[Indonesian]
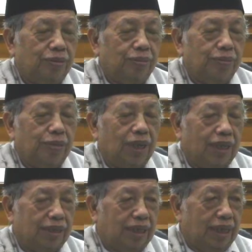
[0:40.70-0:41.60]

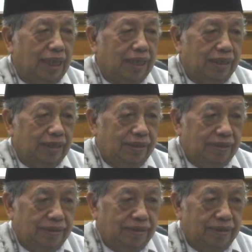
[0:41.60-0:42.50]
mengatakan
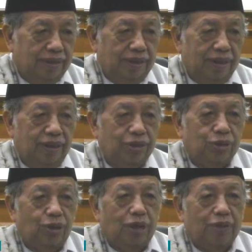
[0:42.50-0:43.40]

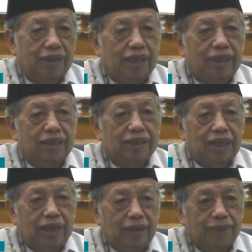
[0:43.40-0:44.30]
sholawat dan
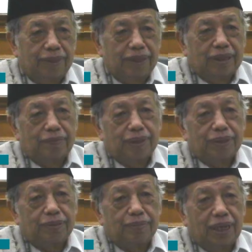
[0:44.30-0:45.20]
salam kita
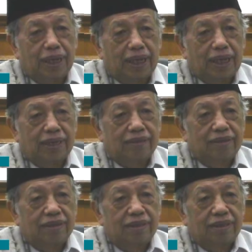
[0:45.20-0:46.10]
persembahkan
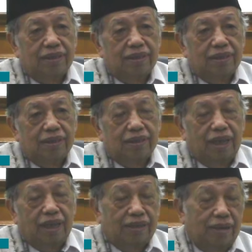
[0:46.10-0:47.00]

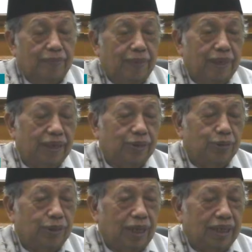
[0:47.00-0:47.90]
kehadapan
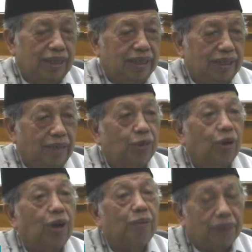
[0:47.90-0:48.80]
ikutan kita
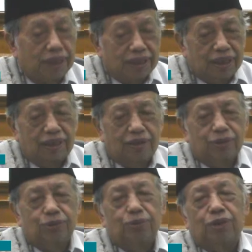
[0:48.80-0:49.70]
Muhammad
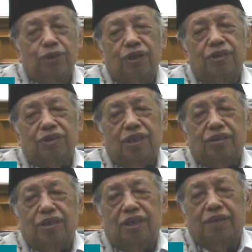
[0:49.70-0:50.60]
Rasulullah
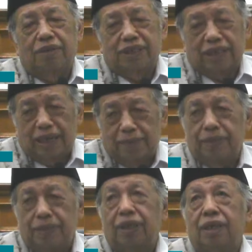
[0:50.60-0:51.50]
Sallallahu Alaihi Wasallam
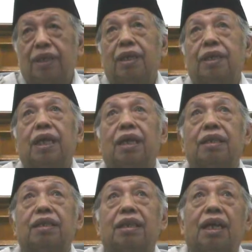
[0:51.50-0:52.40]

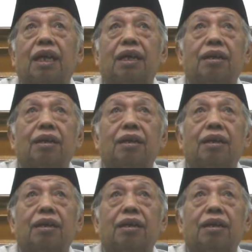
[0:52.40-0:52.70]
yang telah